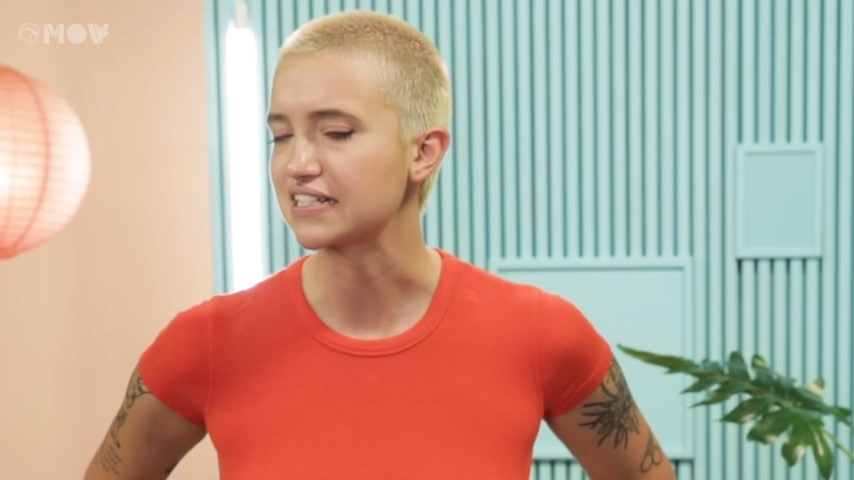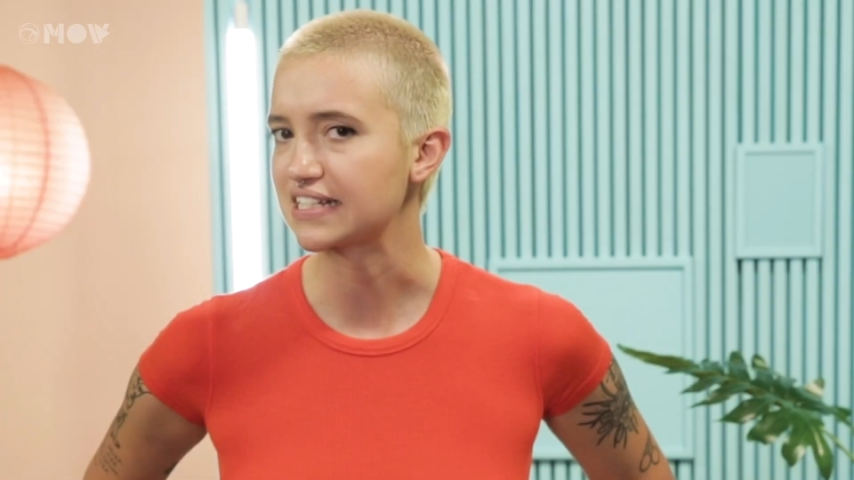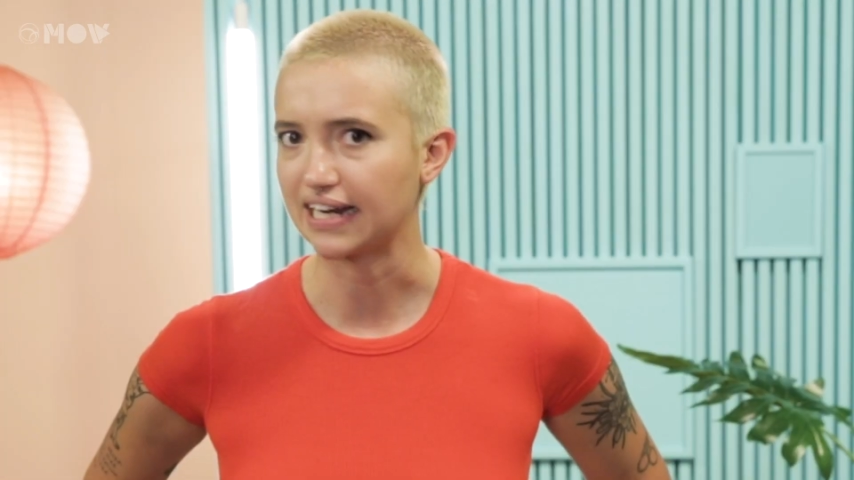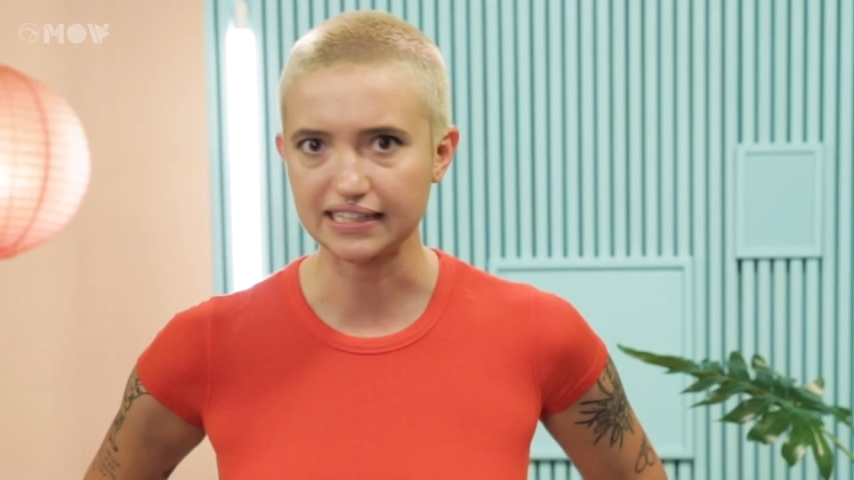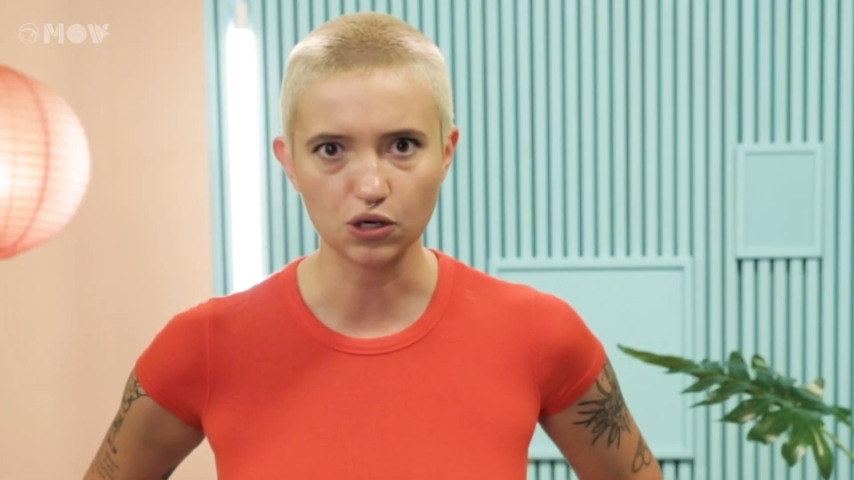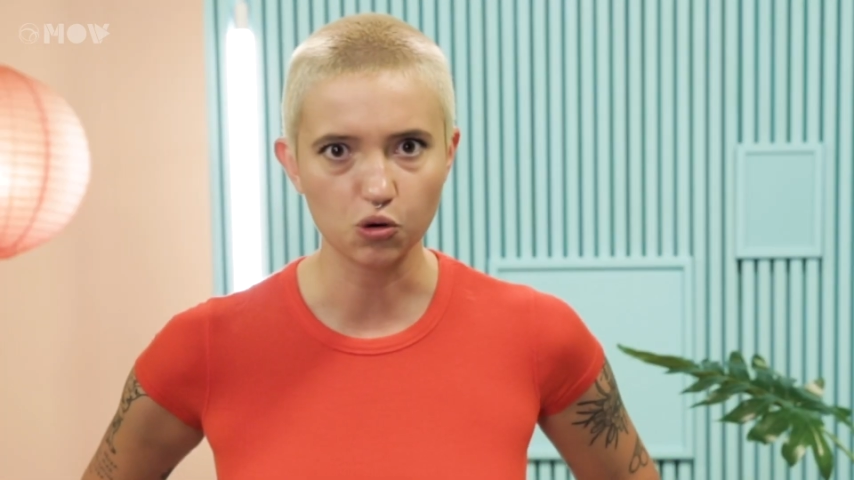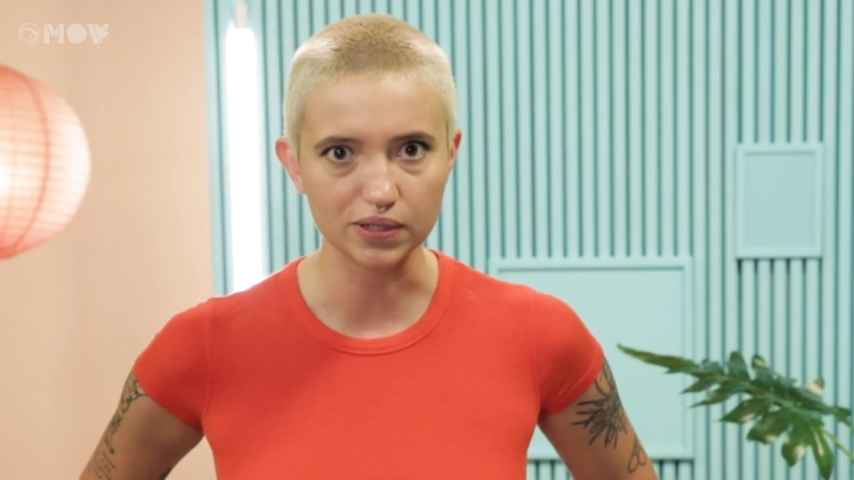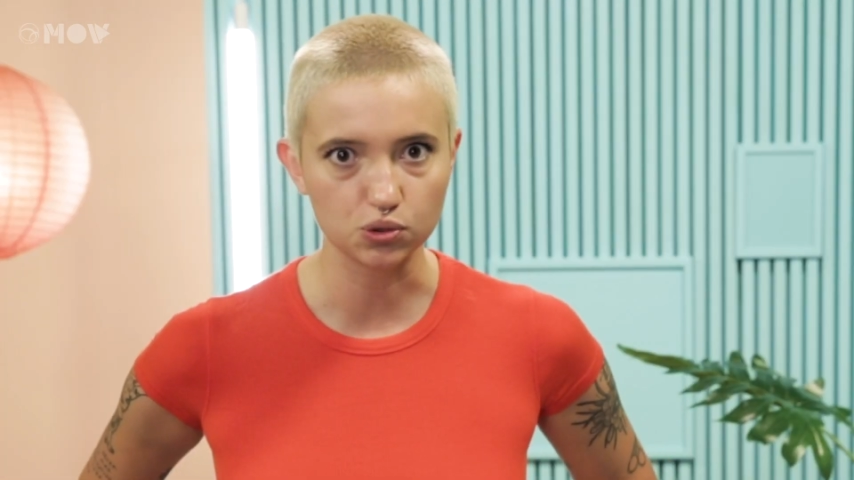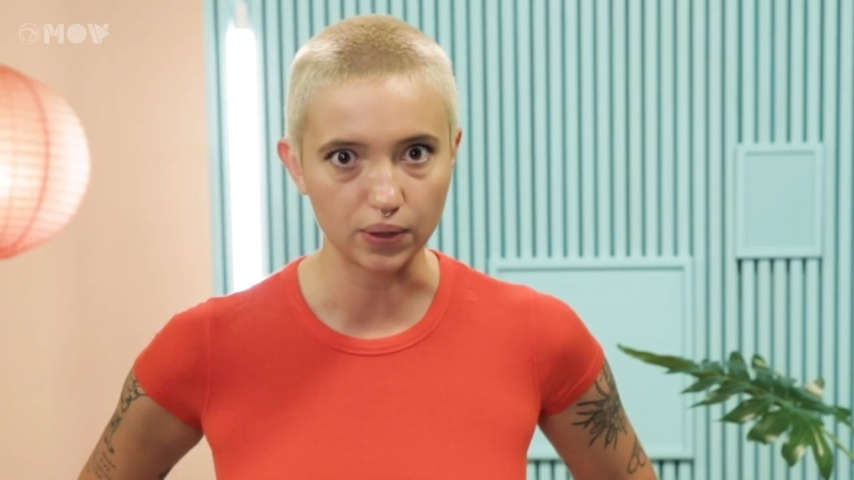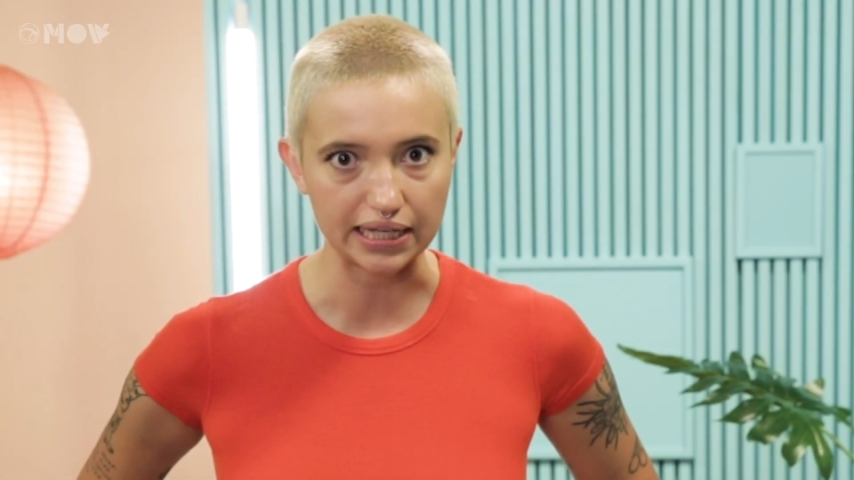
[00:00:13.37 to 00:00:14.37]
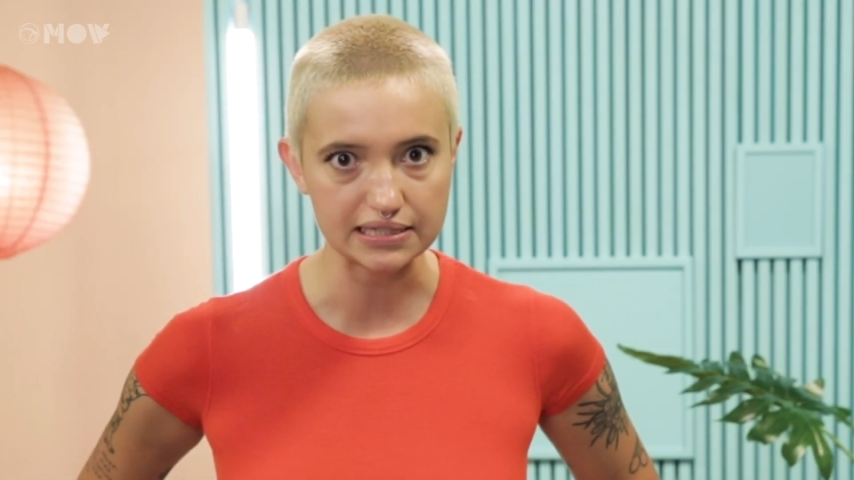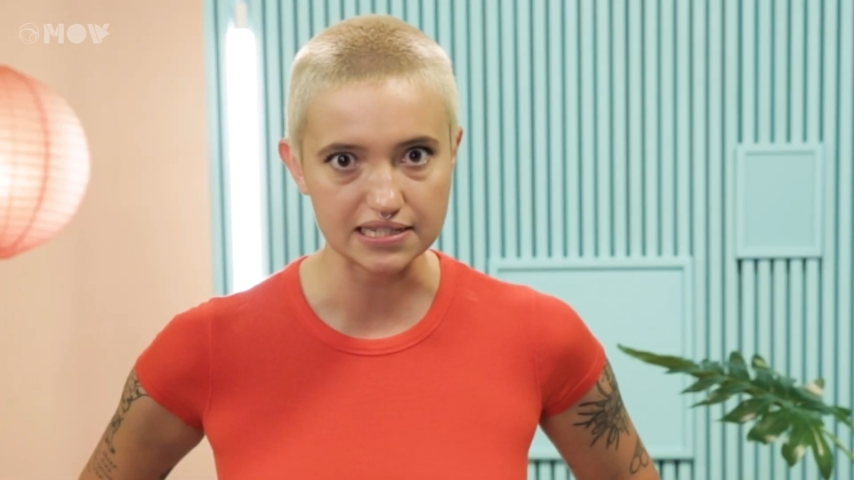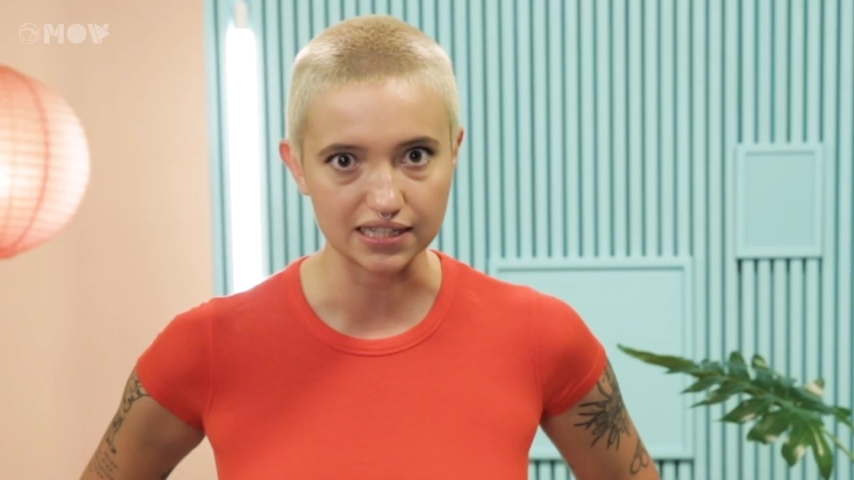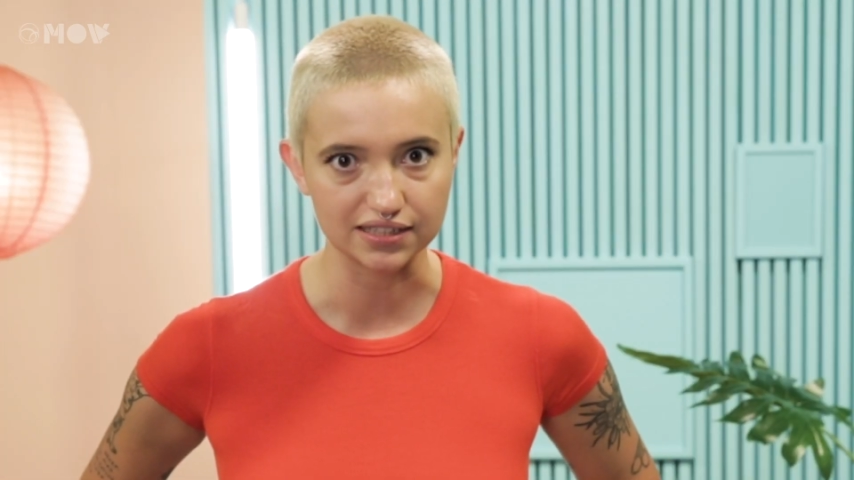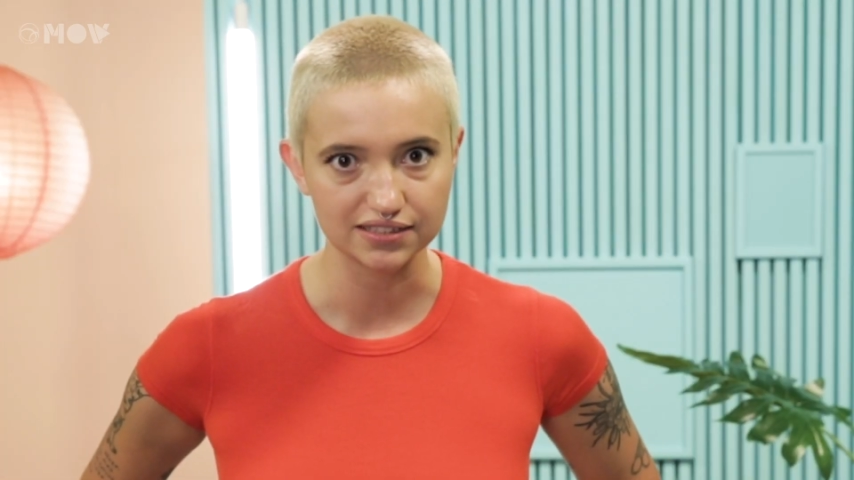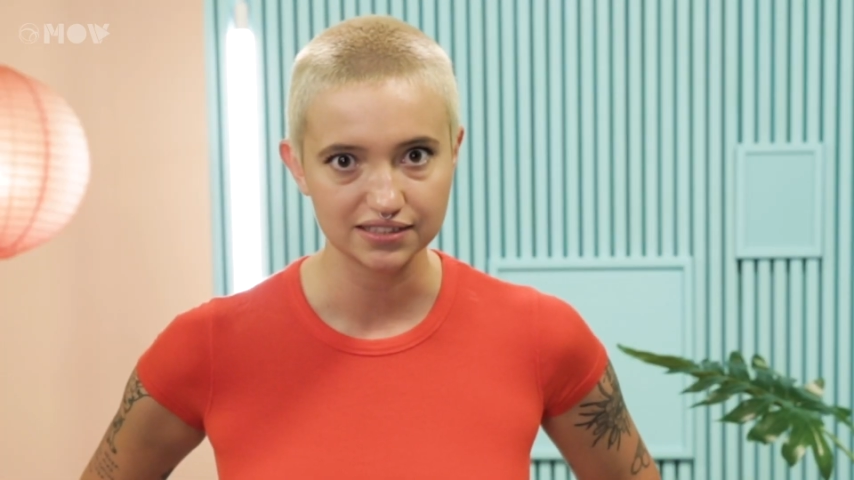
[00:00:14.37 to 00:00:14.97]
Será que é alguma doença?